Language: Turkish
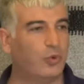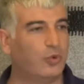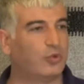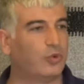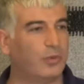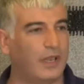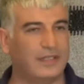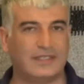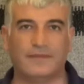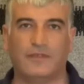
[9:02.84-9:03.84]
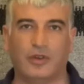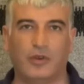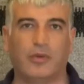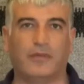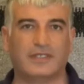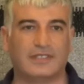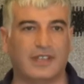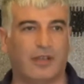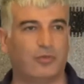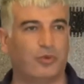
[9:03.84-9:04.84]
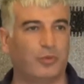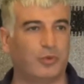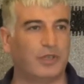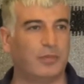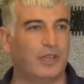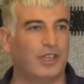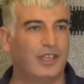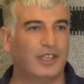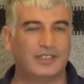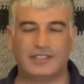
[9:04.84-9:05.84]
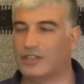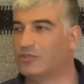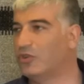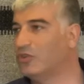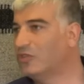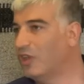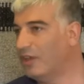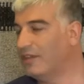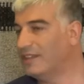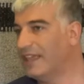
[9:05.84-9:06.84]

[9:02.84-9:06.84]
Uğur grubu hani isim veriyorum ama sınav grubu gibi sektörün de,